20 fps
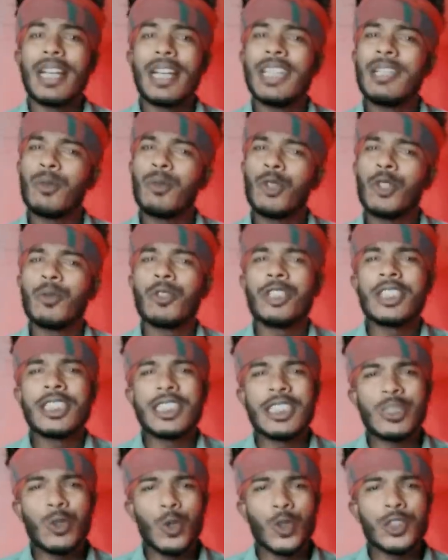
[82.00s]
মানে পরিমনি
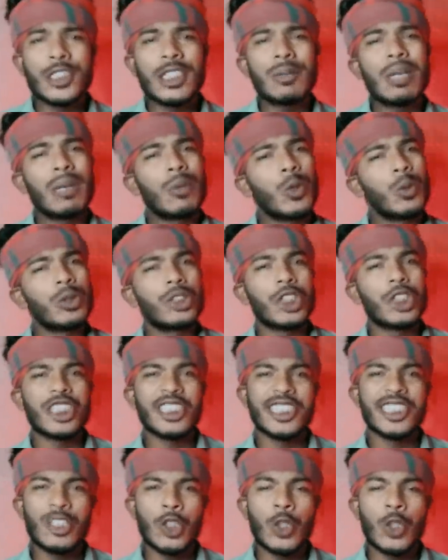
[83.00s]
কি করছে বা
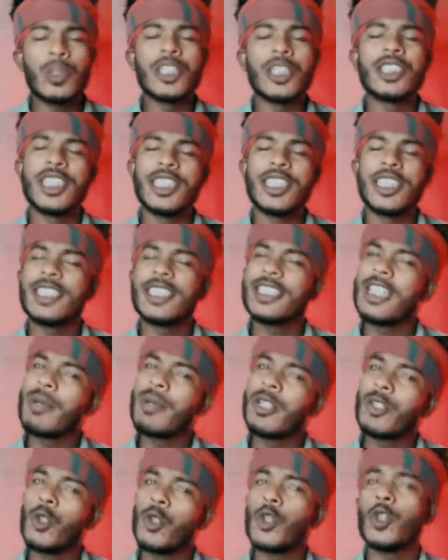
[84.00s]
ভবিষ্যতে কি করবে সেটা নিয়ে
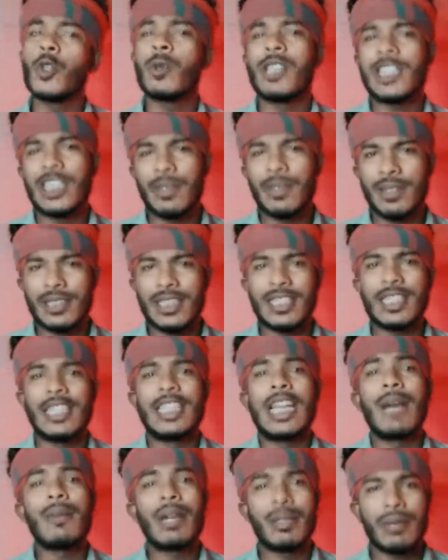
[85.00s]
আমার কোনো মাথা ব্যথা নেই
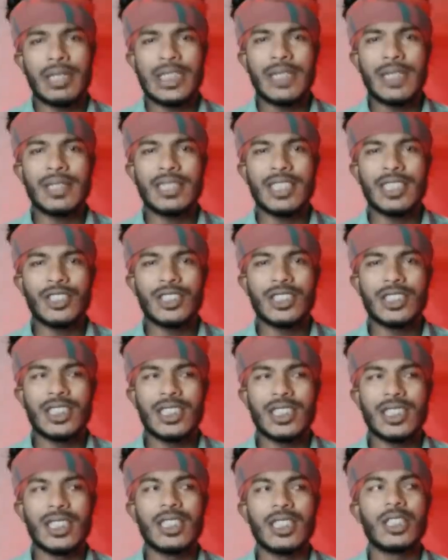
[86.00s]
আমার মাথা ব্যথা হচ্ছে
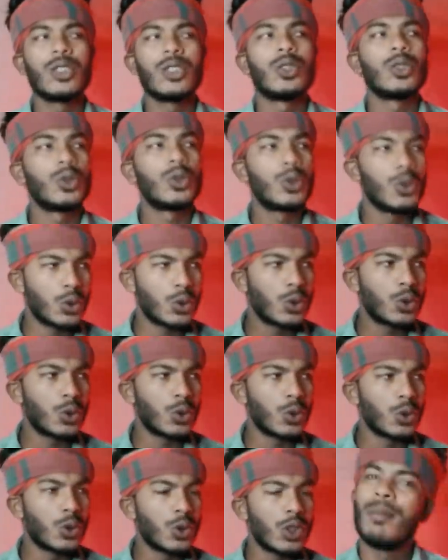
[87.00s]

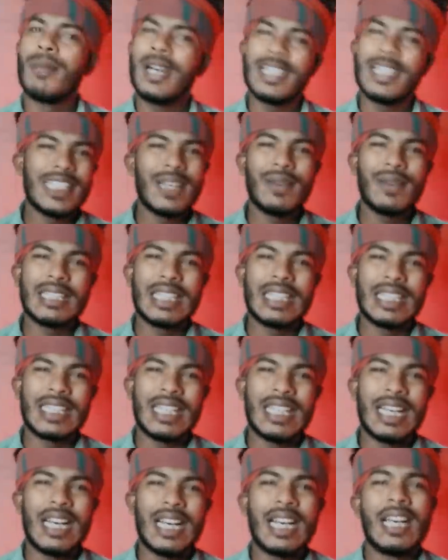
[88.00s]
থুক্কু মাথা ব্যথা
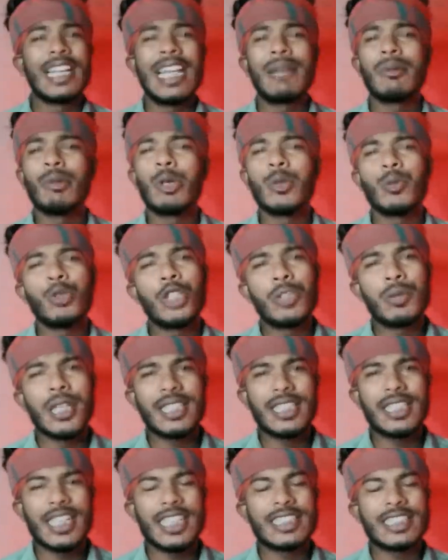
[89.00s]
না র্যাব এবং পুলিশ
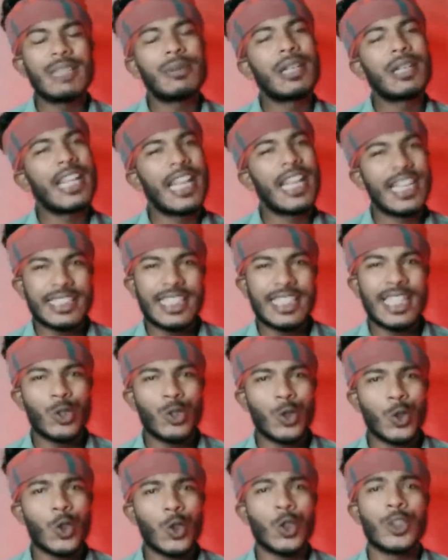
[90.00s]
ভাইদের কাছে আমার একটাই
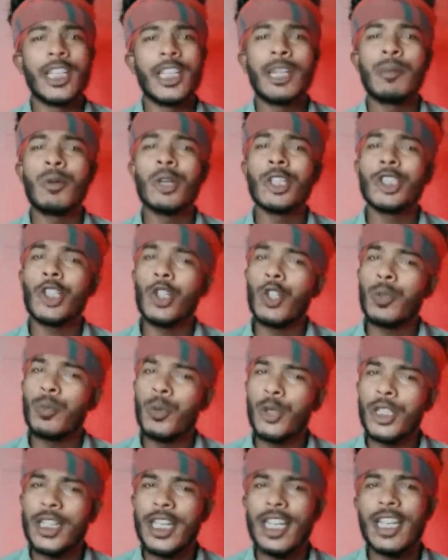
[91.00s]
অনুরোধ এরপরে যখন
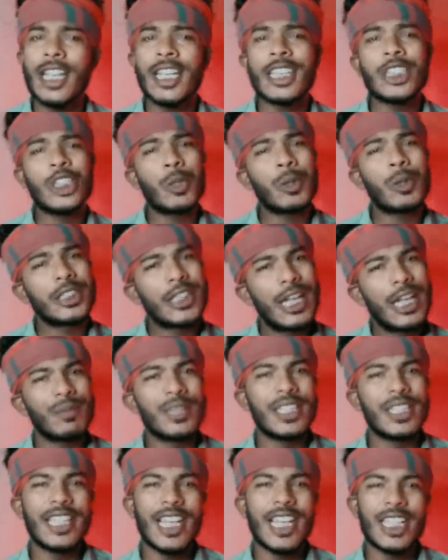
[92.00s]
পরীক্ষা লাগে সবার
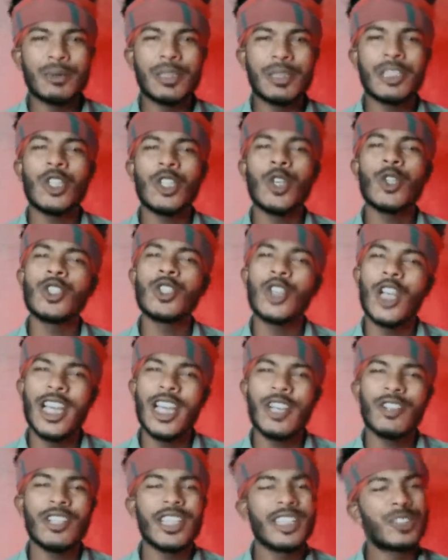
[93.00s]
সামনে নিয়ে আসবেন তখন
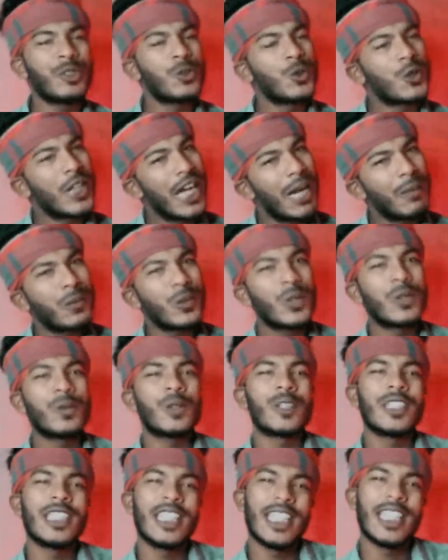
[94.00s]
দয়া করে একটু কাপড়
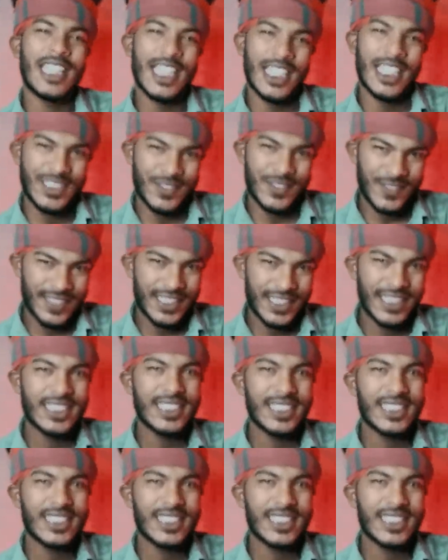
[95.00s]
পরিয়ে নিয়ে আসবেন